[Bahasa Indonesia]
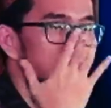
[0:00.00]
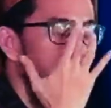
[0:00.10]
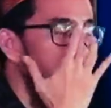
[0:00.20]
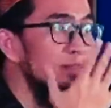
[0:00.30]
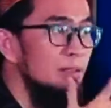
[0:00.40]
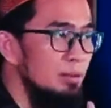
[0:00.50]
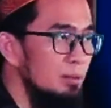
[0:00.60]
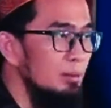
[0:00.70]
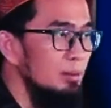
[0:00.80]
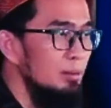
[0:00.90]
batasi aja.
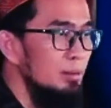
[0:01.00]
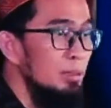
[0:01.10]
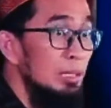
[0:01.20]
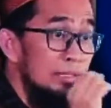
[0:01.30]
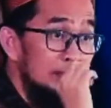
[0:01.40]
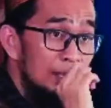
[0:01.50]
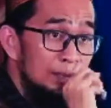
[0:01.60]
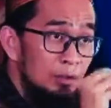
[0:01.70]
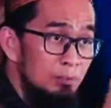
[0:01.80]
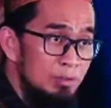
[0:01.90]
Lisan
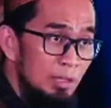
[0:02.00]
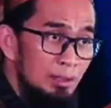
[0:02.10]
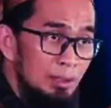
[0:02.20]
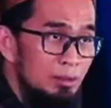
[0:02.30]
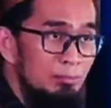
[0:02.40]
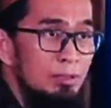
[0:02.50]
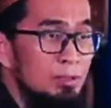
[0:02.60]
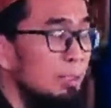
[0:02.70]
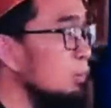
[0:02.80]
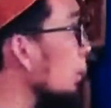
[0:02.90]
kalau bicara dengan
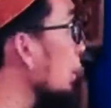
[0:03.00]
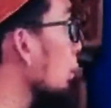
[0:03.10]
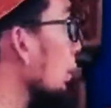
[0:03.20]
teman-teman tuh ada di